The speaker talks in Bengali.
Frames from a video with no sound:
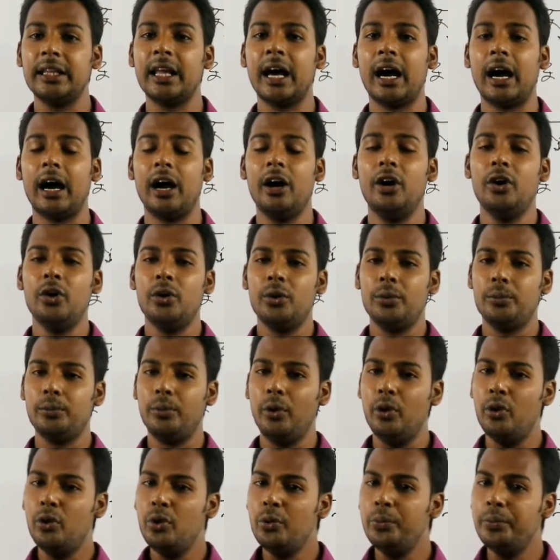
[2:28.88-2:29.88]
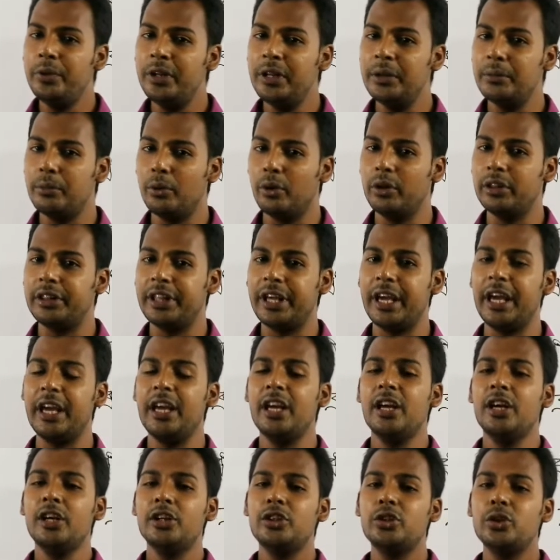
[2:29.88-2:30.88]
না বহুব্রী বলতে
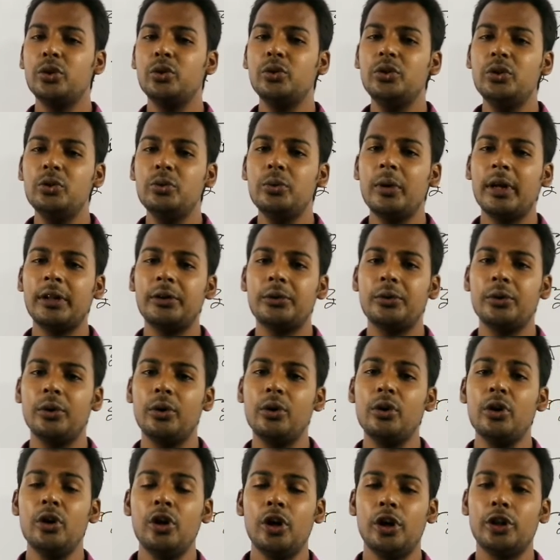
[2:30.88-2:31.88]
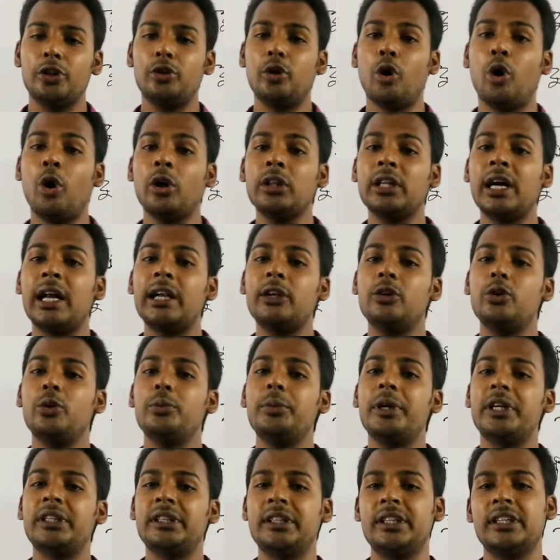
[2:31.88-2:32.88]
শুধুমাত্র ধনাঢ্য
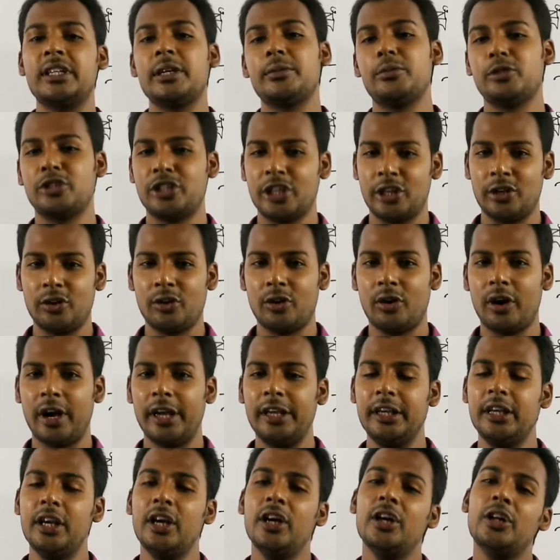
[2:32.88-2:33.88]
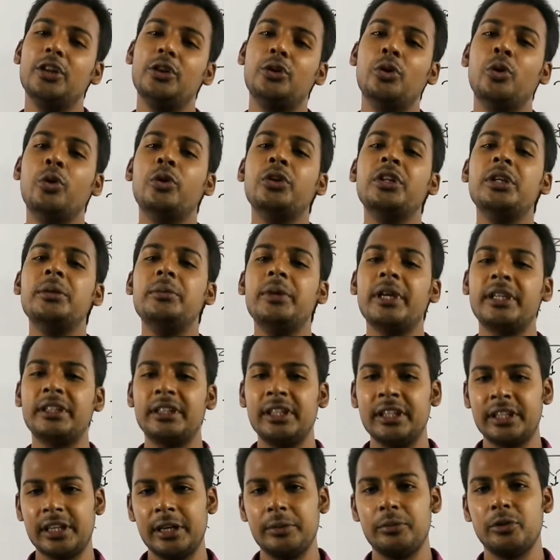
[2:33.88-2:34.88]
ব্যক্তিকে বোঝানো হয় ধনী
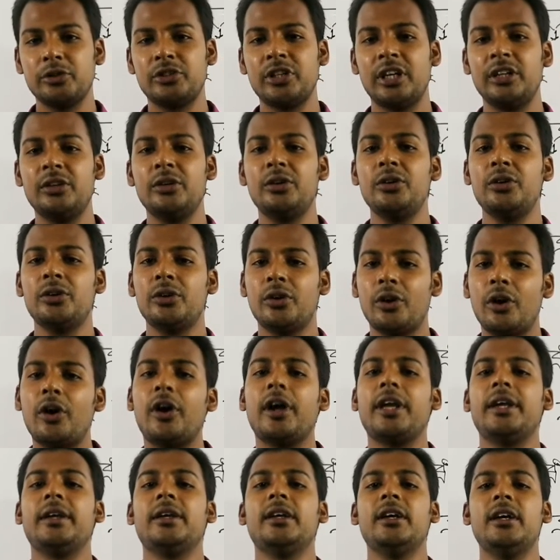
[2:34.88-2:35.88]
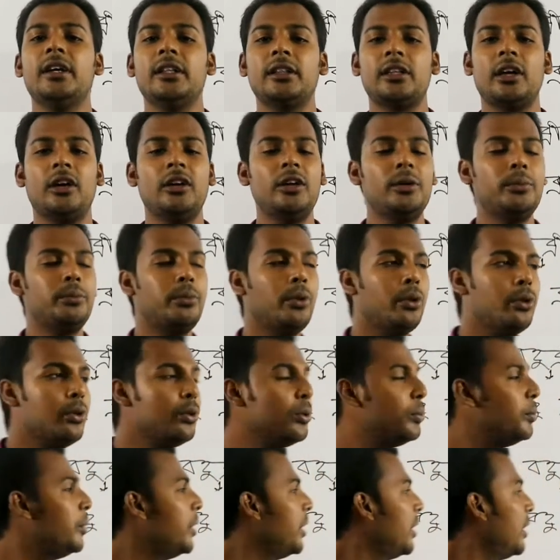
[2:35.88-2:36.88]
ব্যক্তিকে বোঝানো হয় তাহলে
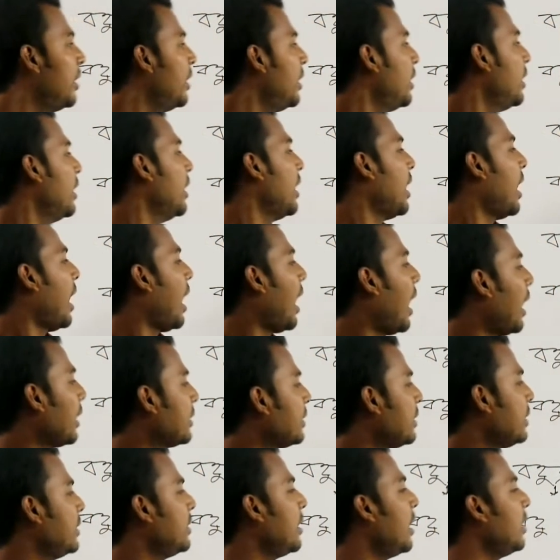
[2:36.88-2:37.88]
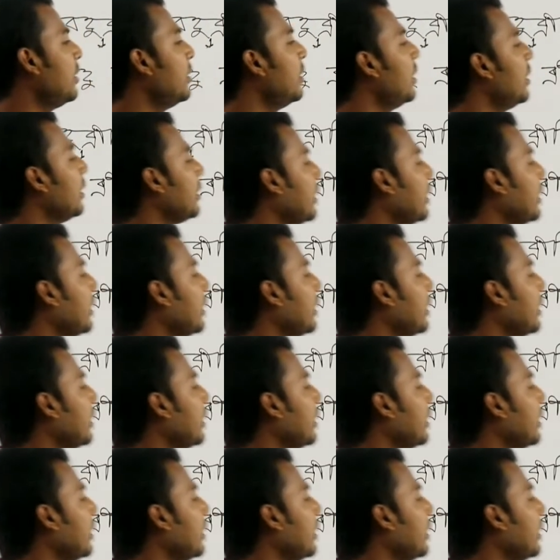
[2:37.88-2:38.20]
বহুব্রীহি আছে যার